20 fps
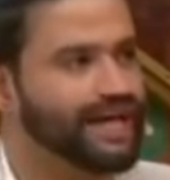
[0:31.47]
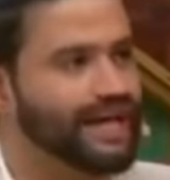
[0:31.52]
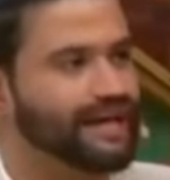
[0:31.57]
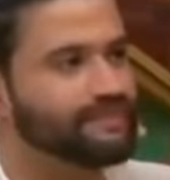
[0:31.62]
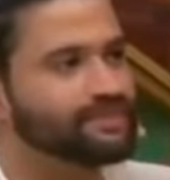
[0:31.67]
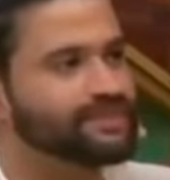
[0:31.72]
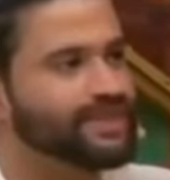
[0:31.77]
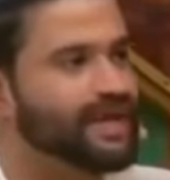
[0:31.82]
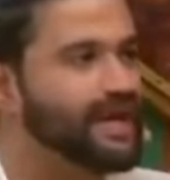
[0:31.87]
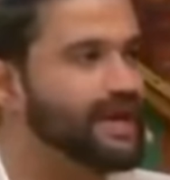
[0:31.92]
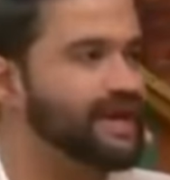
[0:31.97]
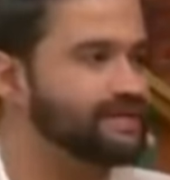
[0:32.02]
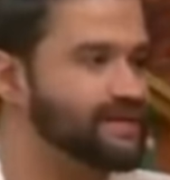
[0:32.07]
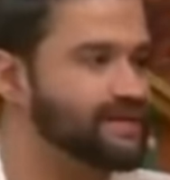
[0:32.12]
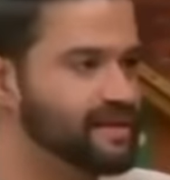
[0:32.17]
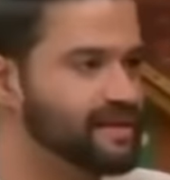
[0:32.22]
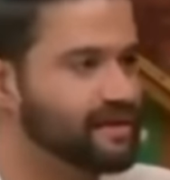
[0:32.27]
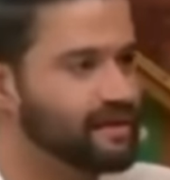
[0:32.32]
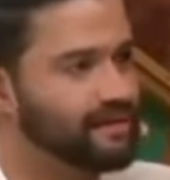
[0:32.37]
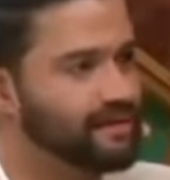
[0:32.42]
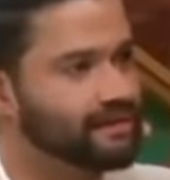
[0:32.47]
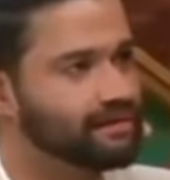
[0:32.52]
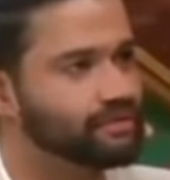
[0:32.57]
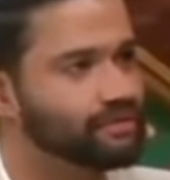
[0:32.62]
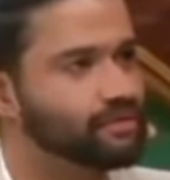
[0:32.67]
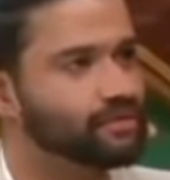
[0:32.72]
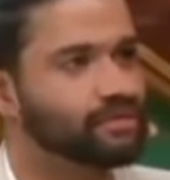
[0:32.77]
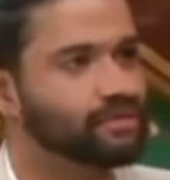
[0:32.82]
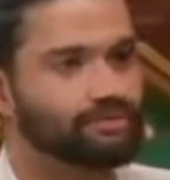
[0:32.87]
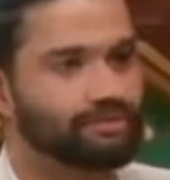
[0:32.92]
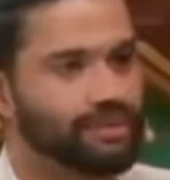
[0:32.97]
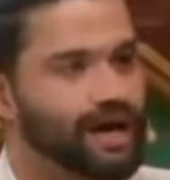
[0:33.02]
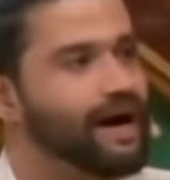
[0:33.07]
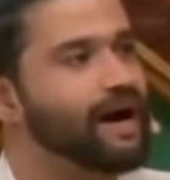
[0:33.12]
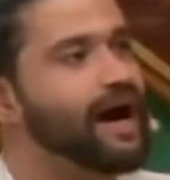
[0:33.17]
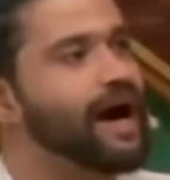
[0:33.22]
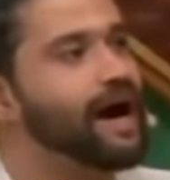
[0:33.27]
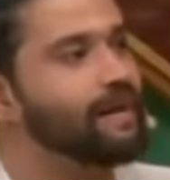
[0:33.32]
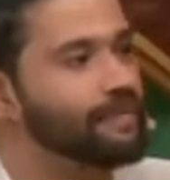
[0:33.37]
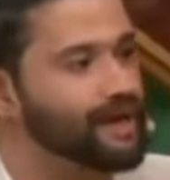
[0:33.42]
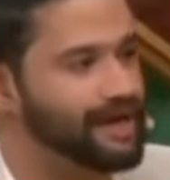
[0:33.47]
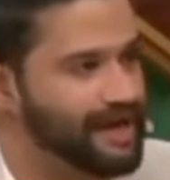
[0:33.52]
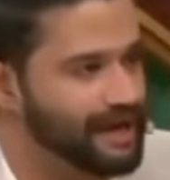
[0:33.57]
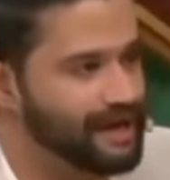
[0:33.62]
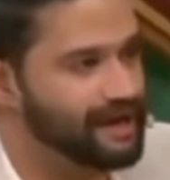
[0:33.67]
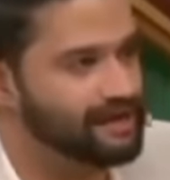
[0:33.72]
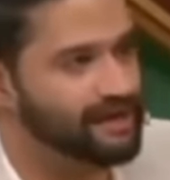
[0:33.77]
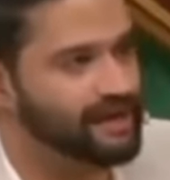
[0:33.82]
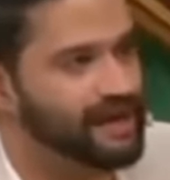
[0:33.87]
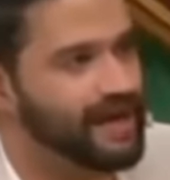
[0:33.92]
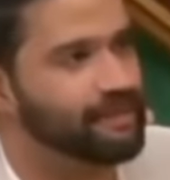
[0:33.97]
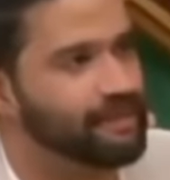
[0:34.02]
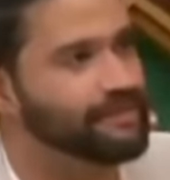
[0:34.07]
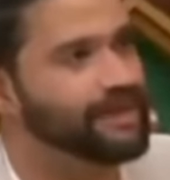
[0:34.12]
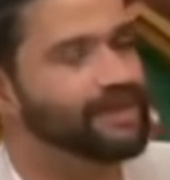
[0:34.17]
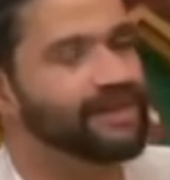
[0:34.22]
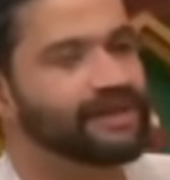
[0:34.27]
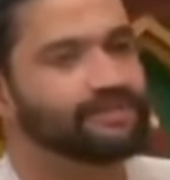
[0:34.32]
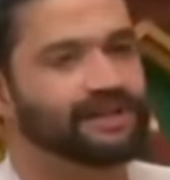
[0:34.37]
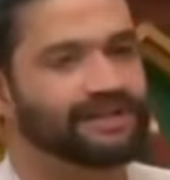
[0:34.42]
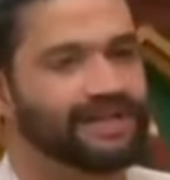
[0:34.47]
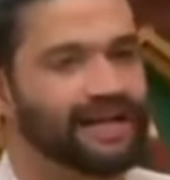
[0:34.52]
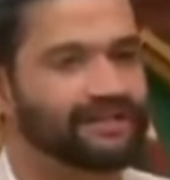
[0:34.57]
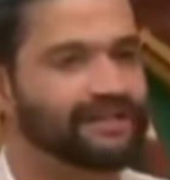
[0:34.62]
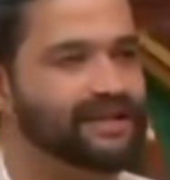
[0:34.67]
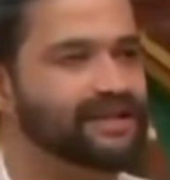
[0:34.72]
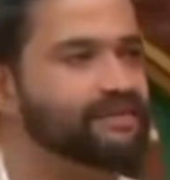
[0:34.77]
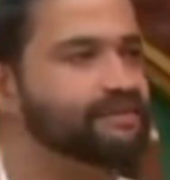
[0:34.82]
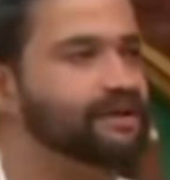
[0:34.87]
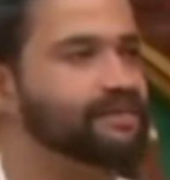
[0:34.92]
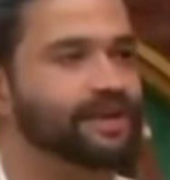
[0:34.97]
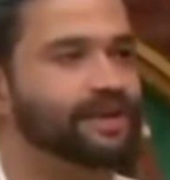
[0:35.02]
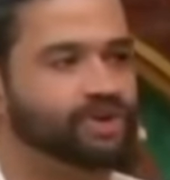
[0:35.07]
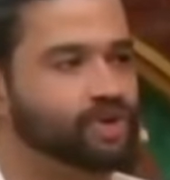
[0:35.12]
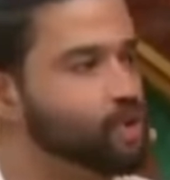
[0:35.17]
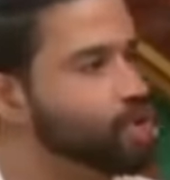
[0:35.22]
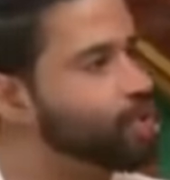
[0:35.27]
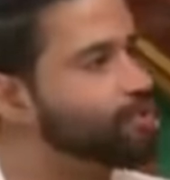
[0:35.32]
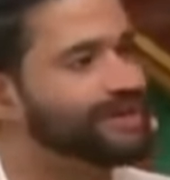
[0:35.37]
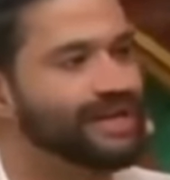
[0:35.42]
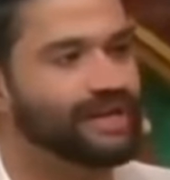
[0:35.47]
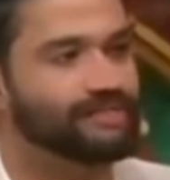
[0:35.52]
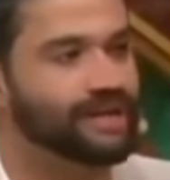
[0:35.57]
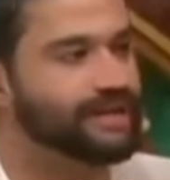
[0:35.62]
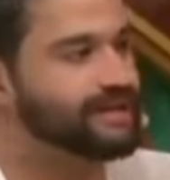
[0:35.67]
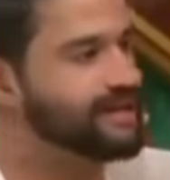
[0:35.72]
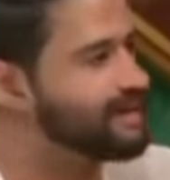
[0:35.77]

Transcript: चल रहा था सर तो आप अकेले थे आपने कहीं बताया था कि मैं बच्चों को भी नहीं मिलता था